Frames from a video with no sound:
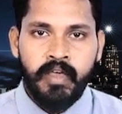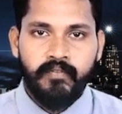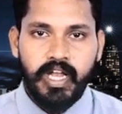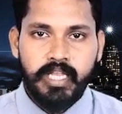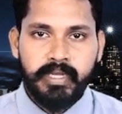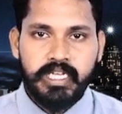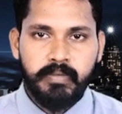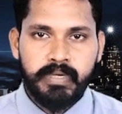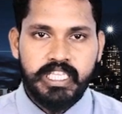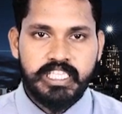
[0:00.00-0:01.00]

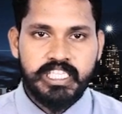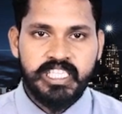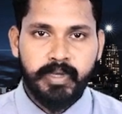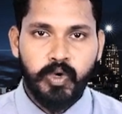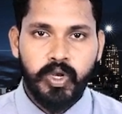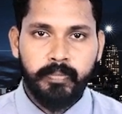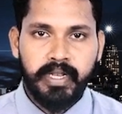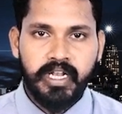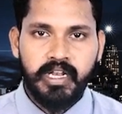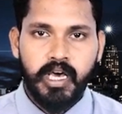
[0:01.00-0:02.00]
வலிமைக்கு பிரதேச சபை
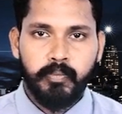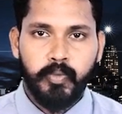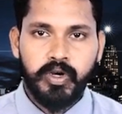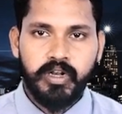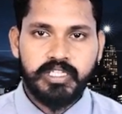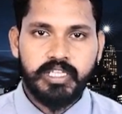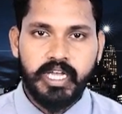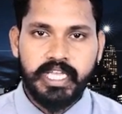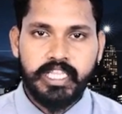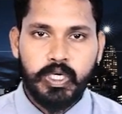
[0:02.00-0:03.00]
உறுப்பினர் நாம் பொன்ராசா
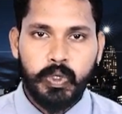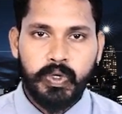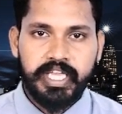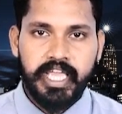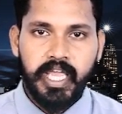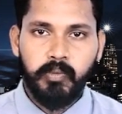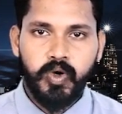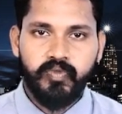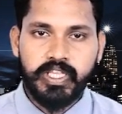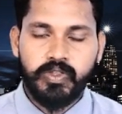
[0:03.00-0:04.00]
இந்த கோரிக்கையை
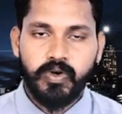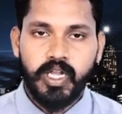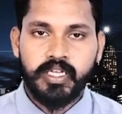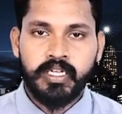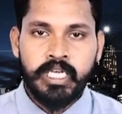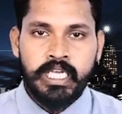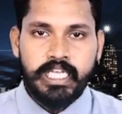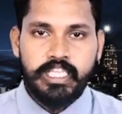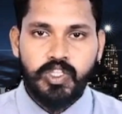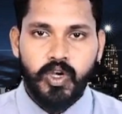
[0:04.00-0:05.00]
முன்வைத்துள்ளார்
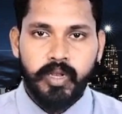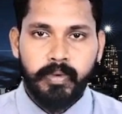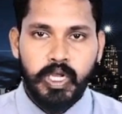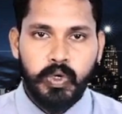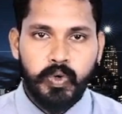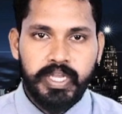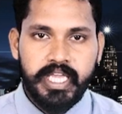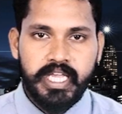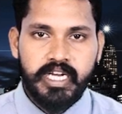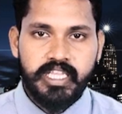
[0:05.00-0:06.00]
இது தொடர்பான
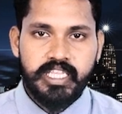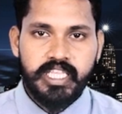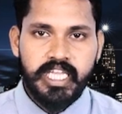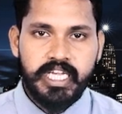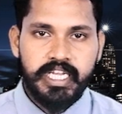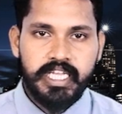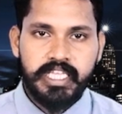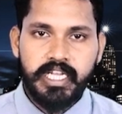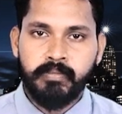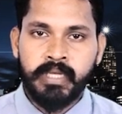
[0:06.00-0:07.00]
கோரிக்கை கடிதத்தை இன்றைய
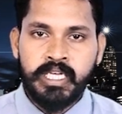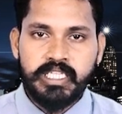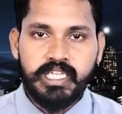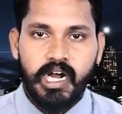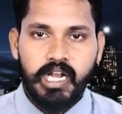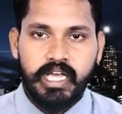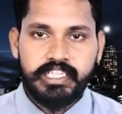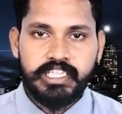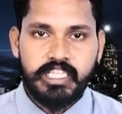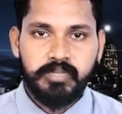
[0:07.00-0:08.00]
தினம் யாழ்
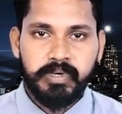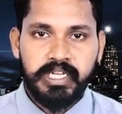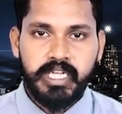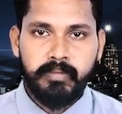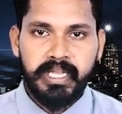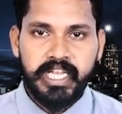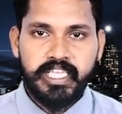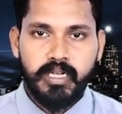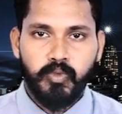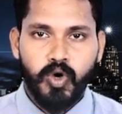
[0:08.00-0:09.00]
அரசாதிபருக்கு
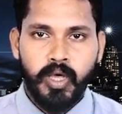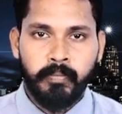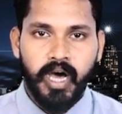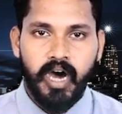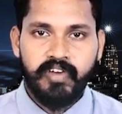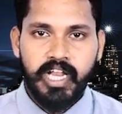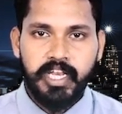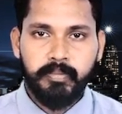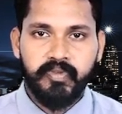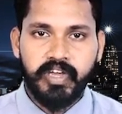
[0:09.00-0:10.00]
மின்னஞ்சல் மூலம் அவர்
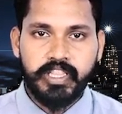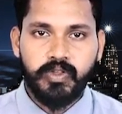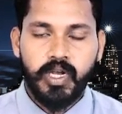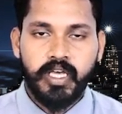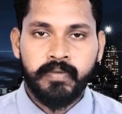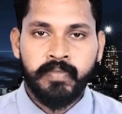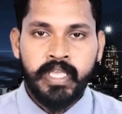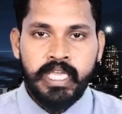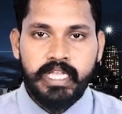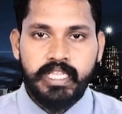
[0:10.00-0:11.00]
அனுப்பி வைத்துள்ளார்
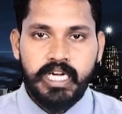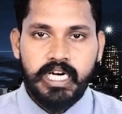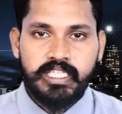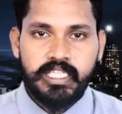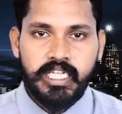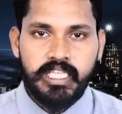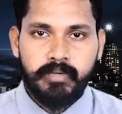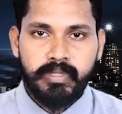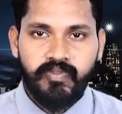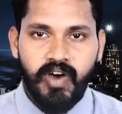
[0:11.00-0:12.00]
இந்த கடிதத்தில்
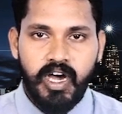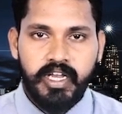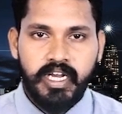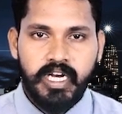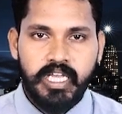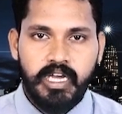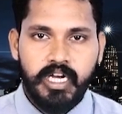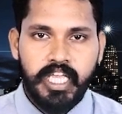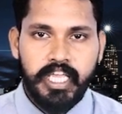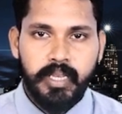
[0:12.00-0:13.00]
தமது
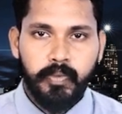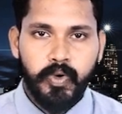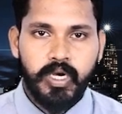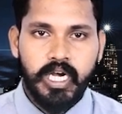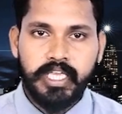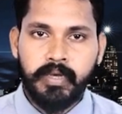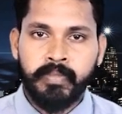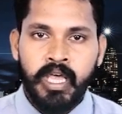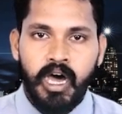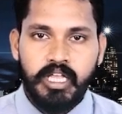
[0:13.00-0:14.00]
வாகனங்களுக்கான
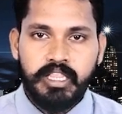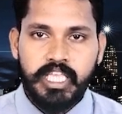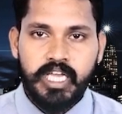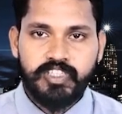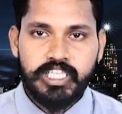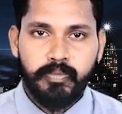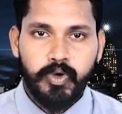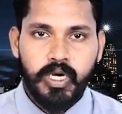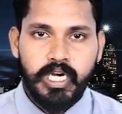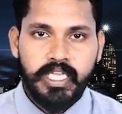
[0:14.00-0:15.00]
எரிபொருட்களையும் அத்தியாவசிய
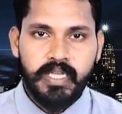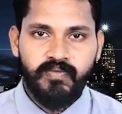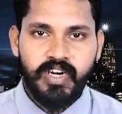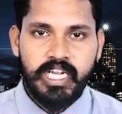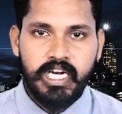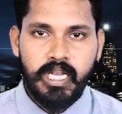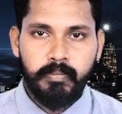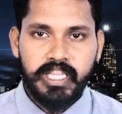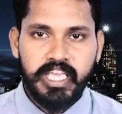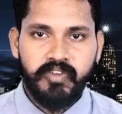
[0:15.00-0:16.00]
பொருட்களையும்
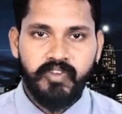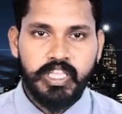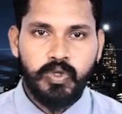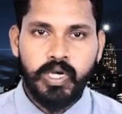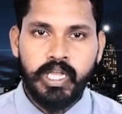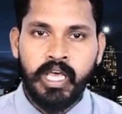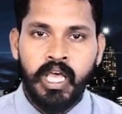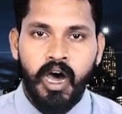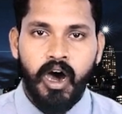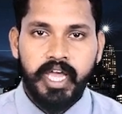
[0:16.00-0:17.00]
வீடுகளில் பதுக்கி வைத்துள்ள
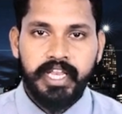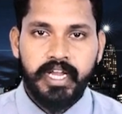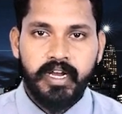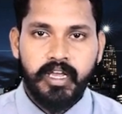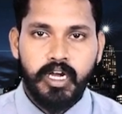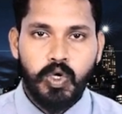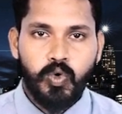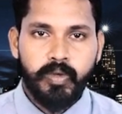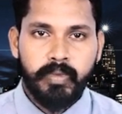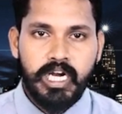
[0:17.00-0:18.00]
ஆயிரக்கணக்கான
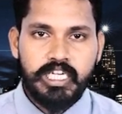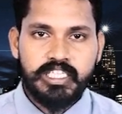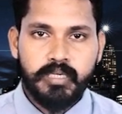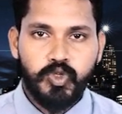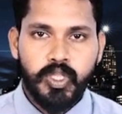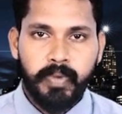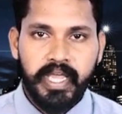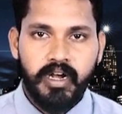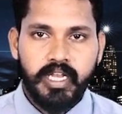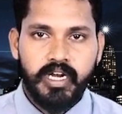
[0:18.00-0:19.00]
குடும்பங்கள் சமுத்தி
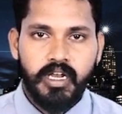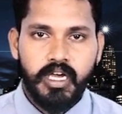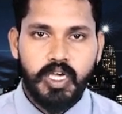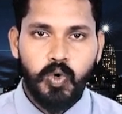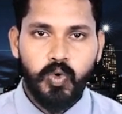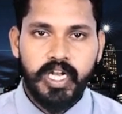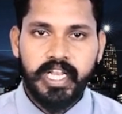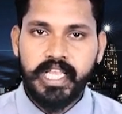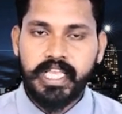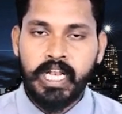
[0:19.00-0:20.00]
பயனாளிகளாக உள்ள
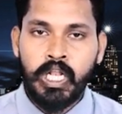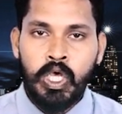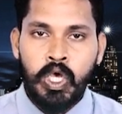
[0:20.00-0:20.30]
நிலையில்